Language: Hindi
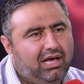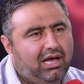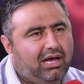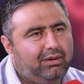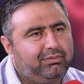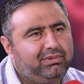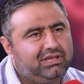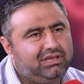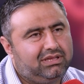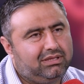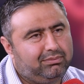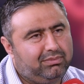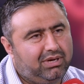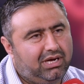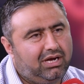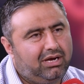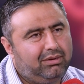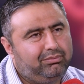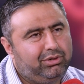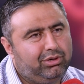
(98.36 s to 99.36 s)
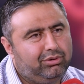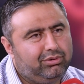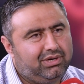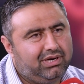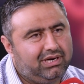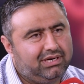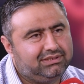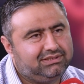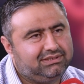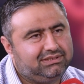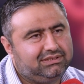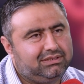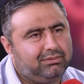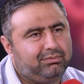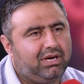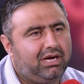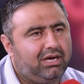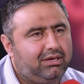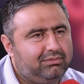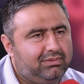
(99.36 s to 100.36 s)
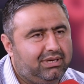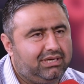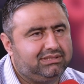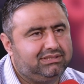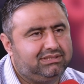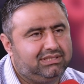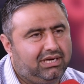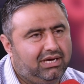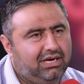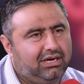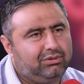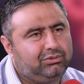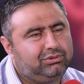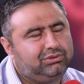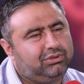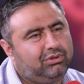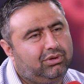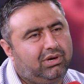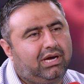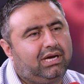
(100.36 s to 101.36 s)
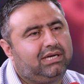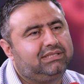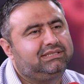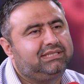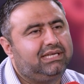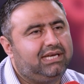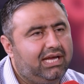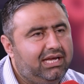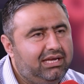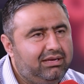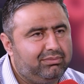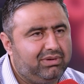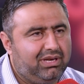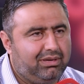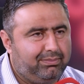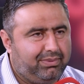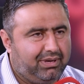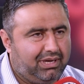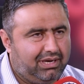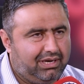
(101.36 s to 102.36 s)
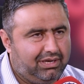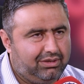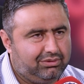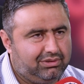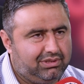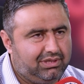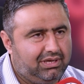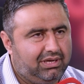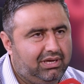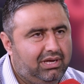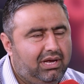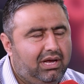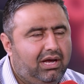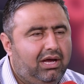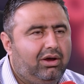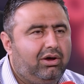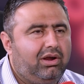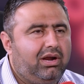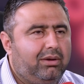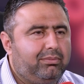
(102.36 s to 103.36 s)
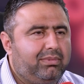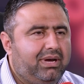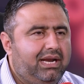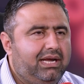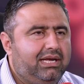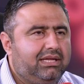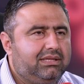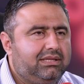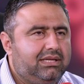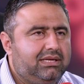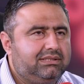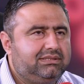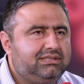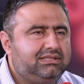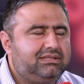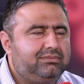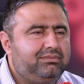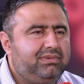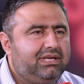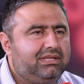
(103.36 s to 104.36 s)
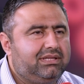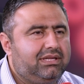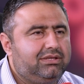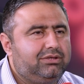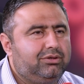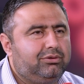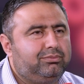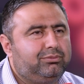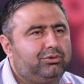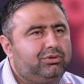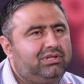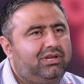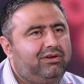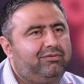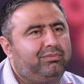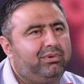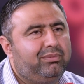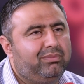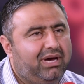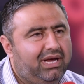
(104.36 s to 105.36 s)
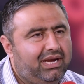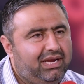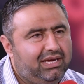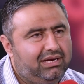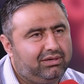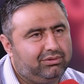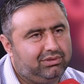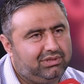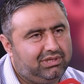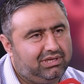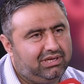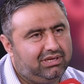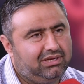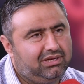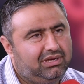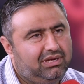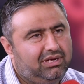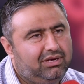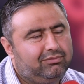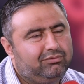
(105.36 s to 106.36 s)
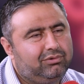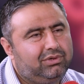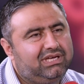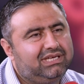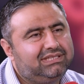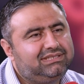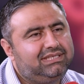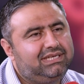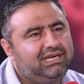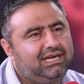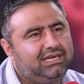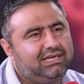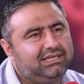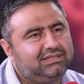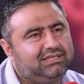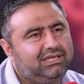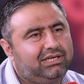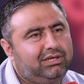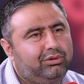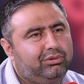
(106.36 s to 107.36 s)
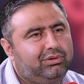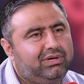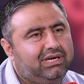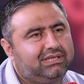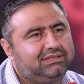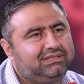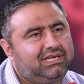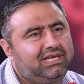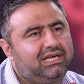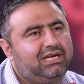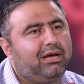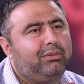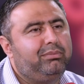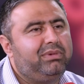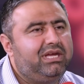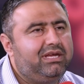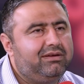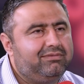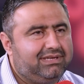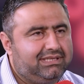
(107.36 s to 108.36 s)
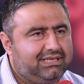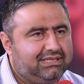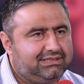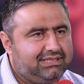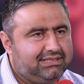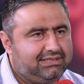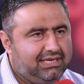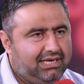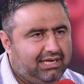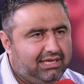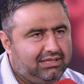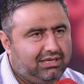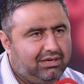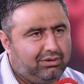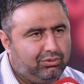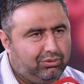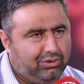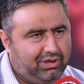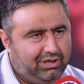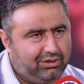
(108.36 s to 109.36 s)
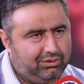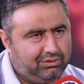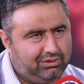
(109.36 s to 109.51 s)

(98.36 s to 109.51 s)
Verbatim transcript: हमें तमाम न्यूट्रेंट्स तमाम अज्जा उस खुराक से नहीं मिल पा रहे होते हम्म, हम्म। और हमारे अंदर जिसम के अंदर जो मुख्तलिफ बीमारियाँ होती हैं वो किसी ना किसी न्यूट्रेंट्स की कमी की वजह से ज़्यादातर हो रही